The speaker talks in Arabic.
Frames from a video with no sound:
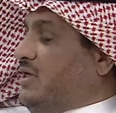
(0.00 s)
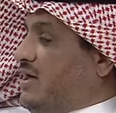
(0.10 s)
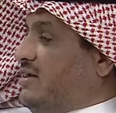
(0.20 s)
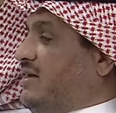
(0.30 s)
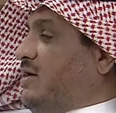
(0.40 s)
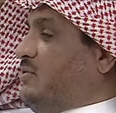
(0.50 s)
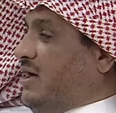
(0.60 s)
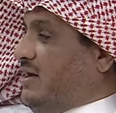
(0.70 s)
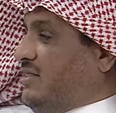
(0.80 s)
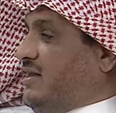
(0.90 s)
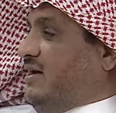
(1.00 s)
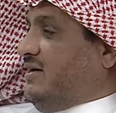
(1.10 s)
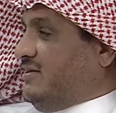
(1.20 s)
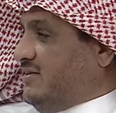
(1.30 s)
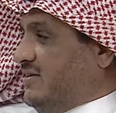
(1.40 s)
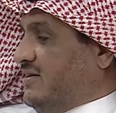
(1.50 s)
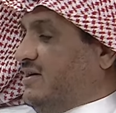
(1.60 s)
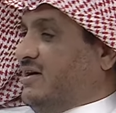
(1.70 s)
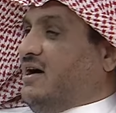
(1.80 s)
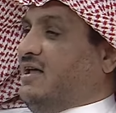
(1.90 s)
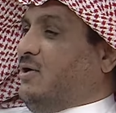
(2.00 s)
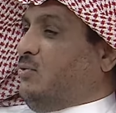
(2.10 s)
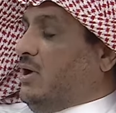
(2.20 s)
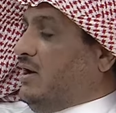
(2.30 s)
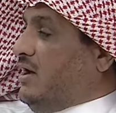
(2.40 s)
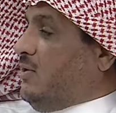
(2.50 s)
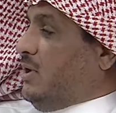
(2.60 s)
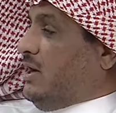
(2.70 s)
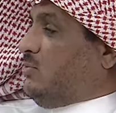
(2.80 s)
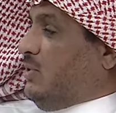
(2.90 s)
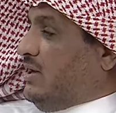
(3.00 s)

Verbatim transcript: وثاني لا وثالث لا قالوا ولا ولد